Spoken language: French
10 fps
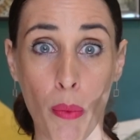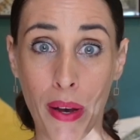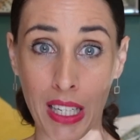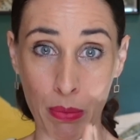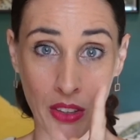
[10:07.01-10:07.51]

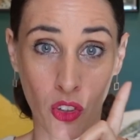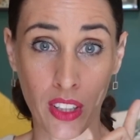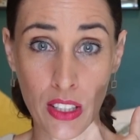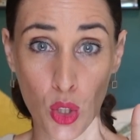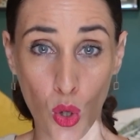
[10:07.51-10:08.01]
parler maintenant
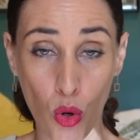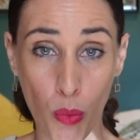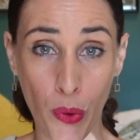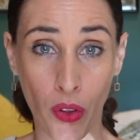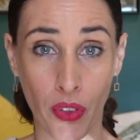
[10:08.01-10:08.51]
des
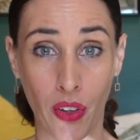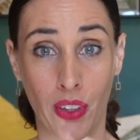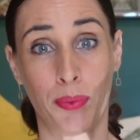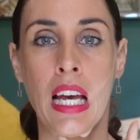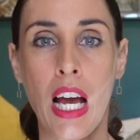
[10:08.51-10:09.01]
scolopendres.